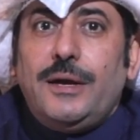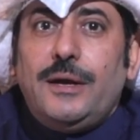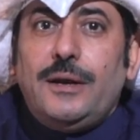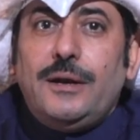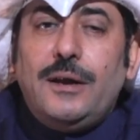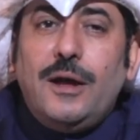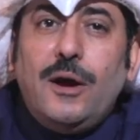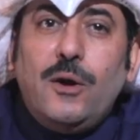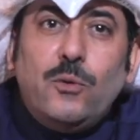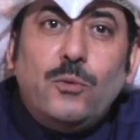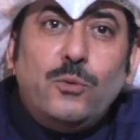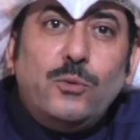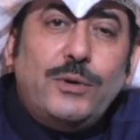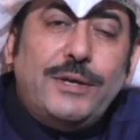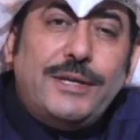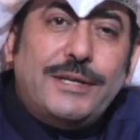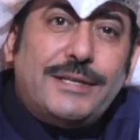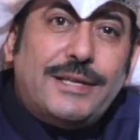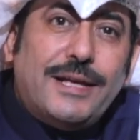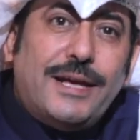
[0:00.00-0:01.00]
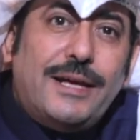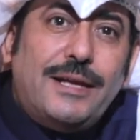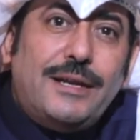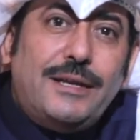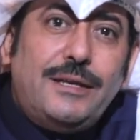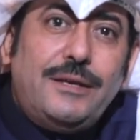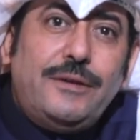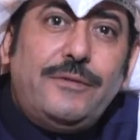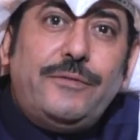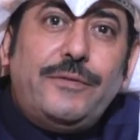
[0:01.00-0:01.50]
له
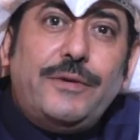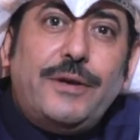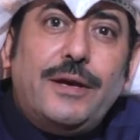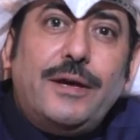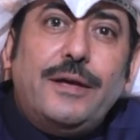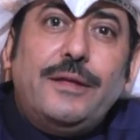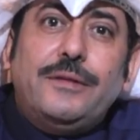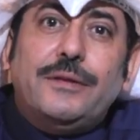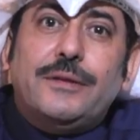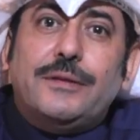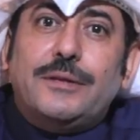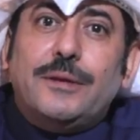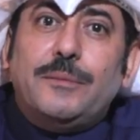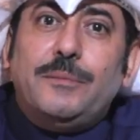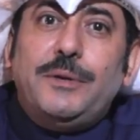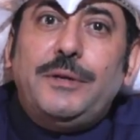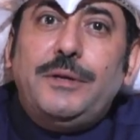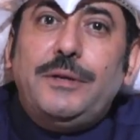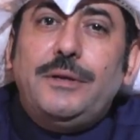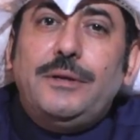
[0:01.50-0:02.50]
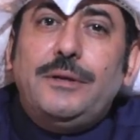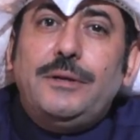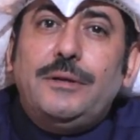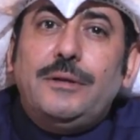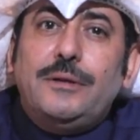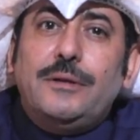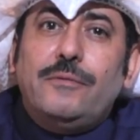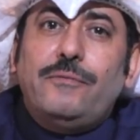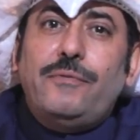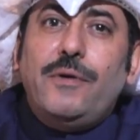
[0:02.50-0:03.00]
لتأليف هذا
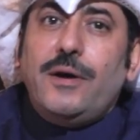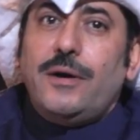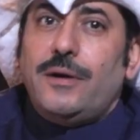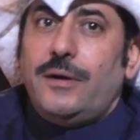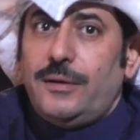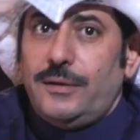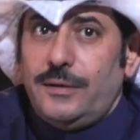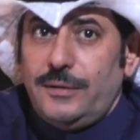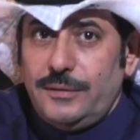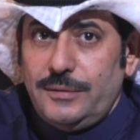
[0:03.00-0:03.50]
التمهيد فقال